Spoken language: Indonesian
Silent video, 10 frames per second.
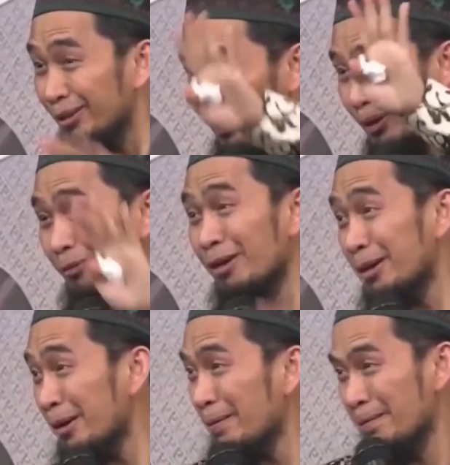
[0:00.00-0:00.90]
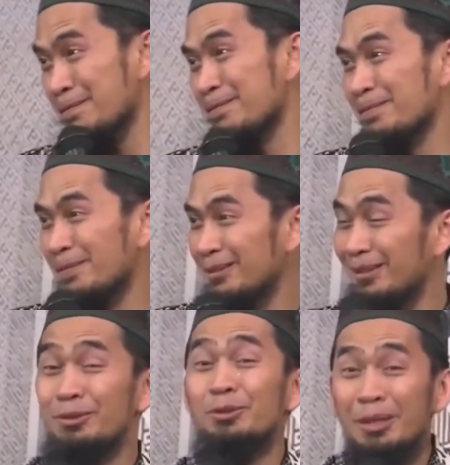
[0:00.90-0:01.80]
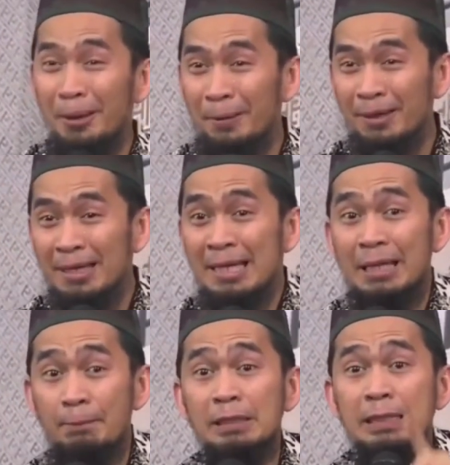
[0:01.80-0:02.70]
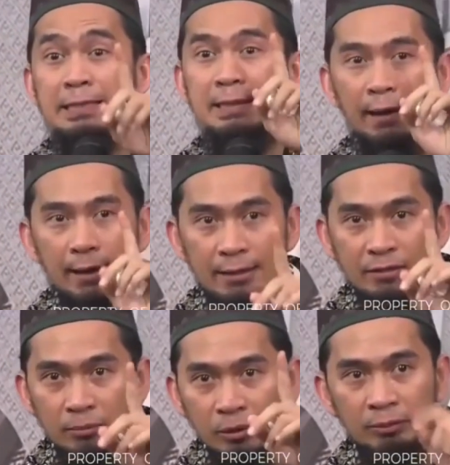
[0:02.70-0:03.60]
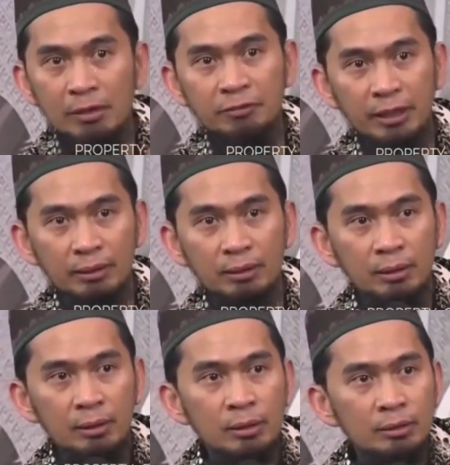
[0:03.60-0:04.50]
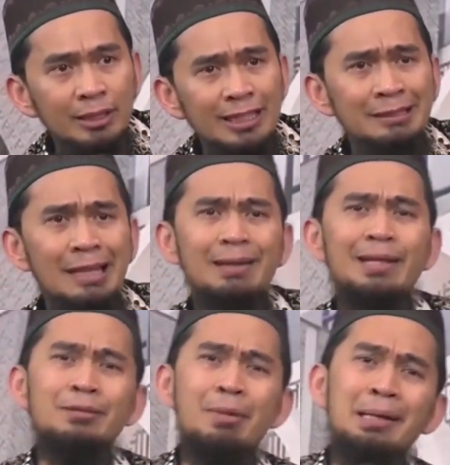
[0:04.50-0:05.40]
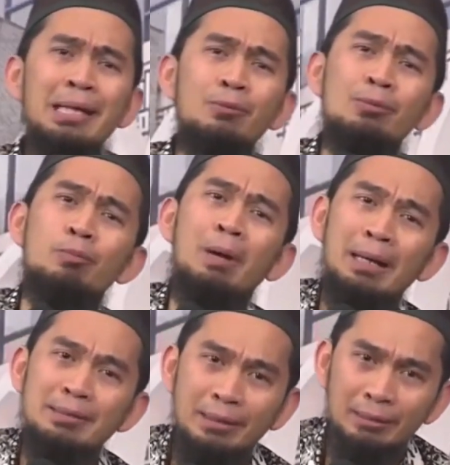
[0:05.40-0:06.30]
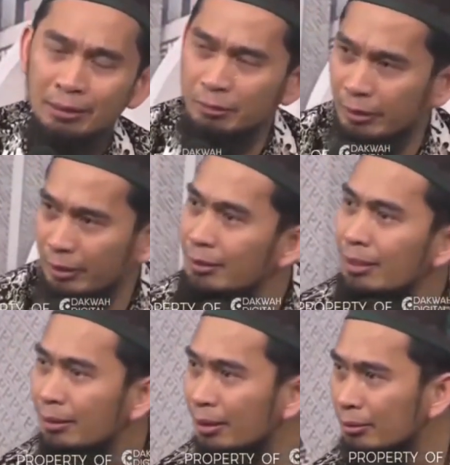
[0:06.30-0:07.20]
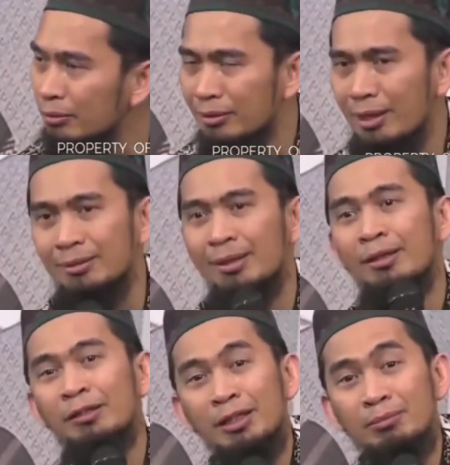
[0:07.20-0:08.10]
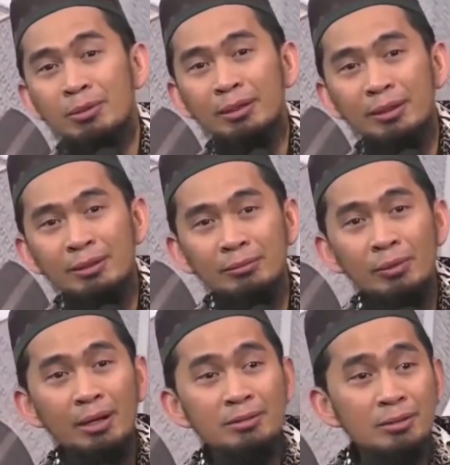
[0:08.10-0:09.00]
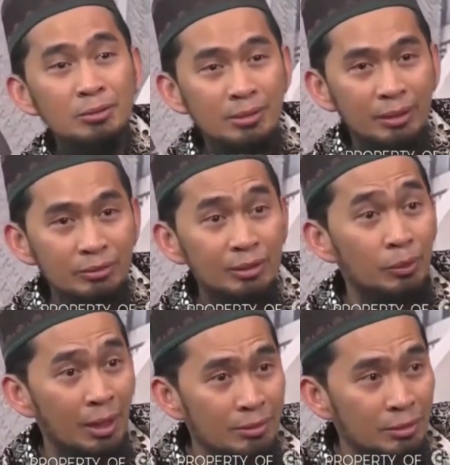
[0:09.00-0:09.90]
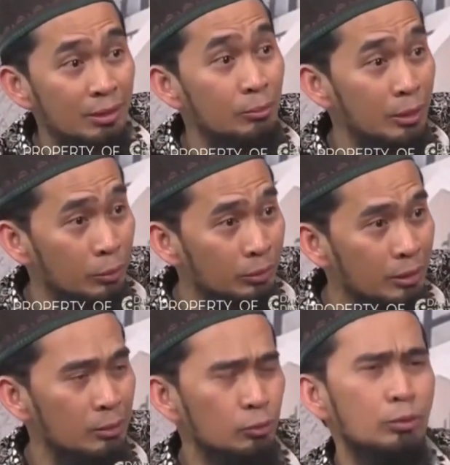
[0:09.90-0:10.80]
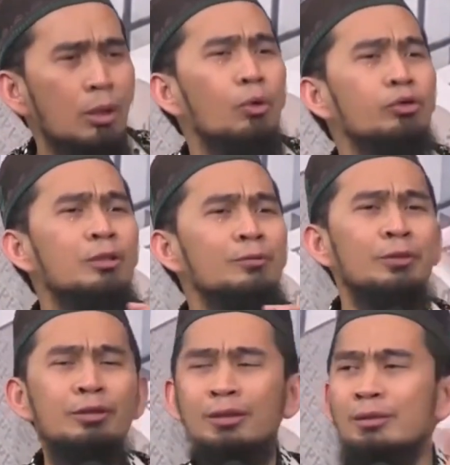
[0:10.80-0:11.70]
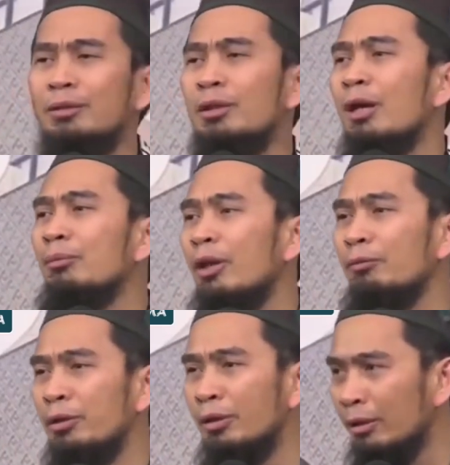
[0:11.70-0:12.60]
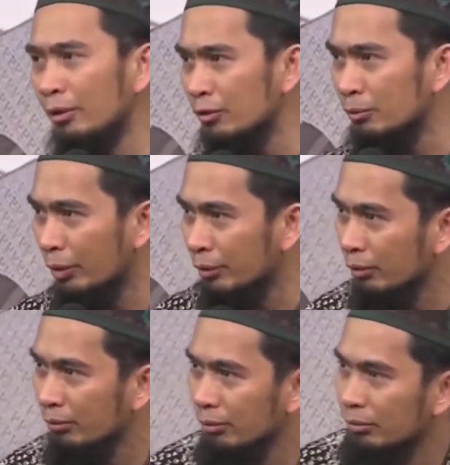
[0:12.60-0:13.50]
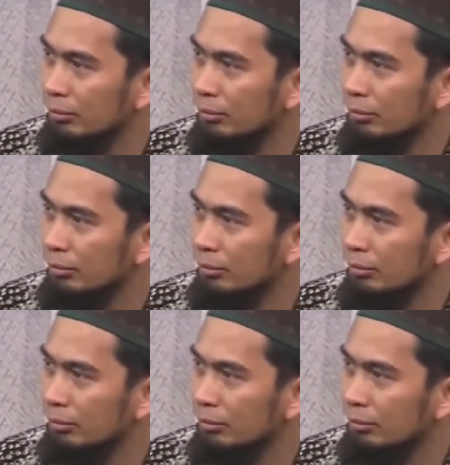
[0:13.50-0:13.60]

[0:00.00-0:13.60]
karena beasiswa nggak banyak 1 juta tapi tiga hari sebelum daftar entah dari mana ibu-ibu pengajian di KBRI datang Ustaz ibu katanya mau haji juga ya Ustadz mau haji ya ibu ikutnya sudah nggak usah dipikirin nanti kami yang pikirkan semuanya